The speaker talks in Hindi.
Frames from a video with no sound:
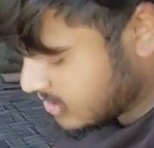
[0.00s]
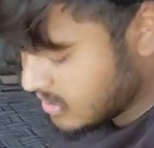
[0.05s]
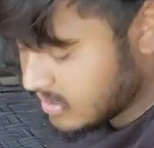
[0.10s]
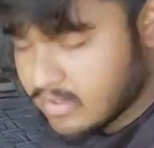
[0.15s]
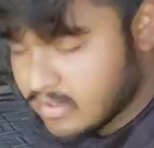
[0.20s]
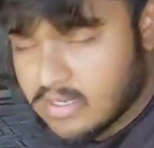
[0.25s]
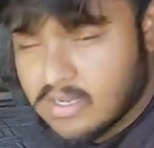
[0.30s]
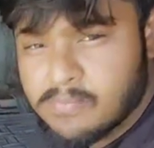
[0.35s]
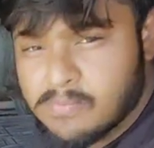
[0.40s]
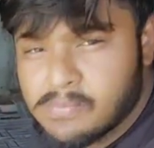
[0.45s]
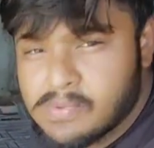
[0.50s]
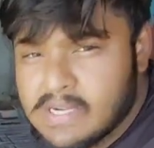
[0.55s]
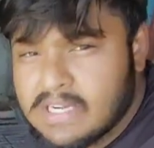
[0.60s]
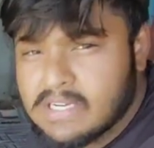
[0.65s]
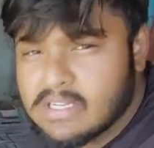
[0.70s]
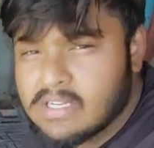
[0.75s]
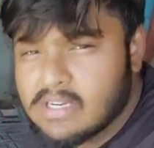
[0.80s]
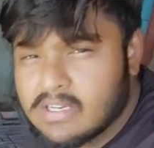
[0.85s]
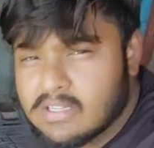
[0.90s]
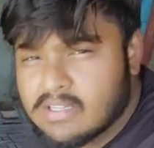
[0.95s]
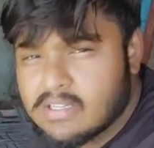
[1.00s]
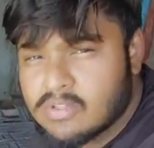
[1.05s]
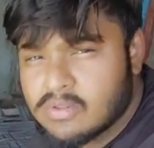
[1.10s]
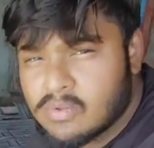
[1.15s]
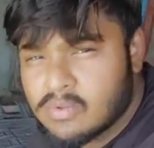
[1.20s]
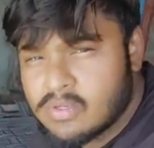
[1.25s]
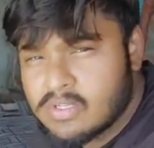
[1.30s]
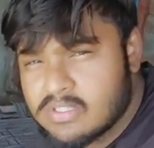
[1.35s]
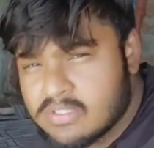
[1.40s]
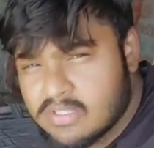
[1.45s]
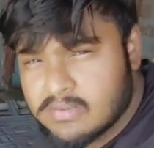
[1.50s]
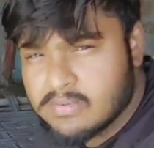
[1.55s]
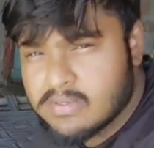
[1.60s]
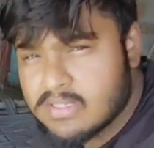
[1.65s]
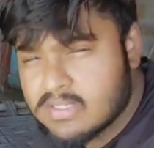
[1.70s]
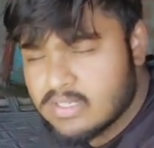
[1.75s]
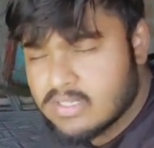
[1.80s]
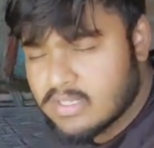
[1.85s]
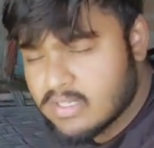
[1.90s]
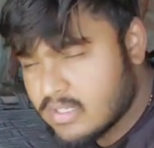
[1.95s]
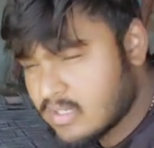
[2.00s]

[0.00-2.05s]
कंप्लीट कर दें थोड़ी सी बची है